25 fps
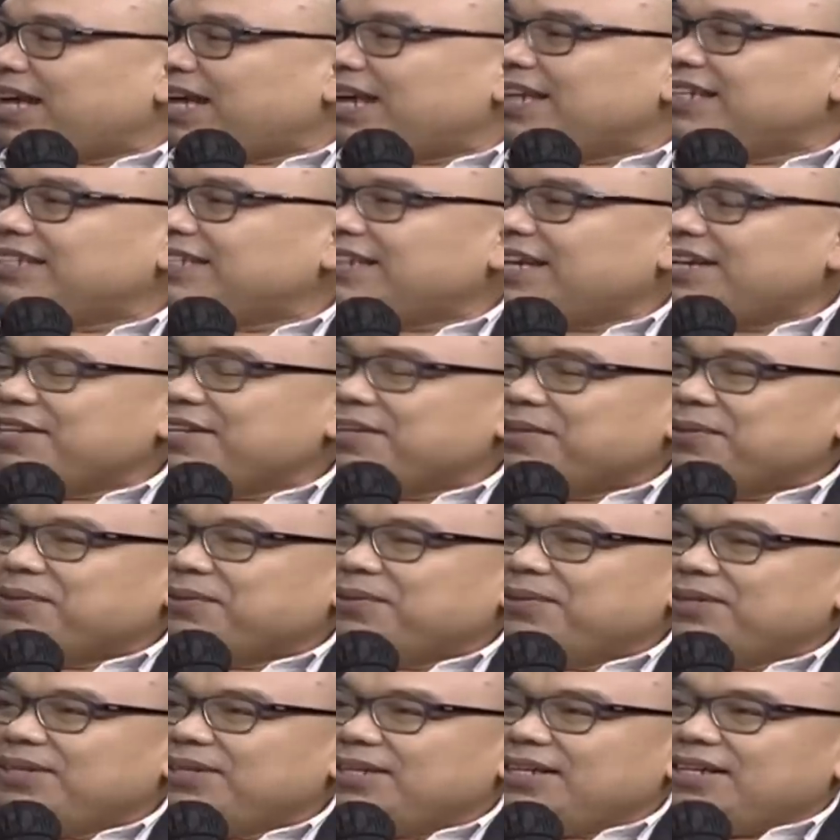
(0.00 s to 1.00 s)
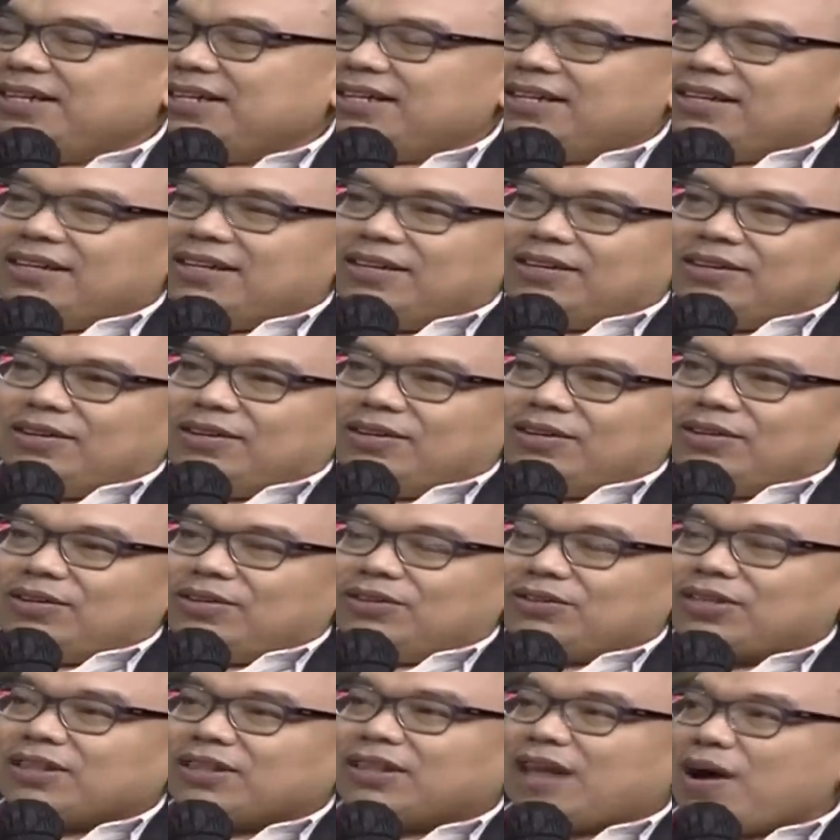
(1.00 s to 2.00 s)
Dalinskan itu
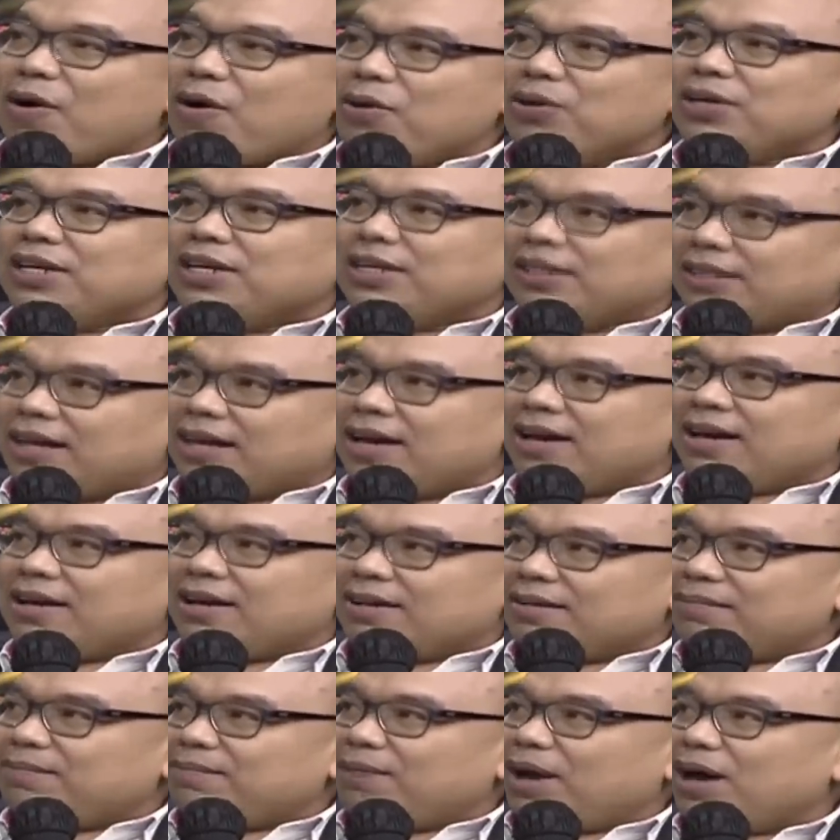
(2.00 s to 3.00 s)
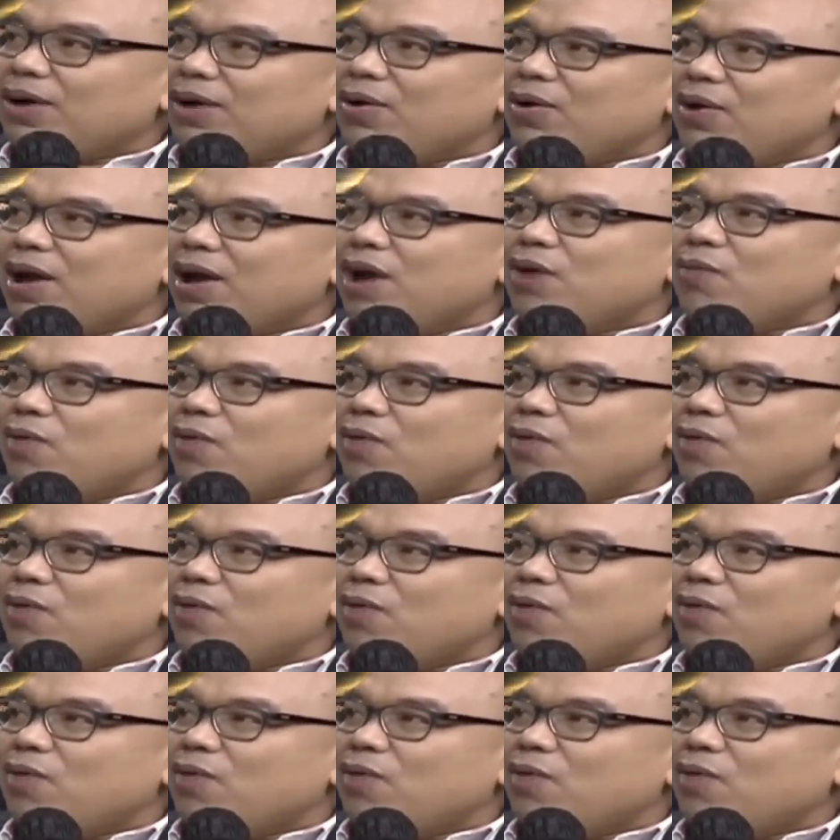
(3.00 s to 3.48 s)
setahun kita mengelola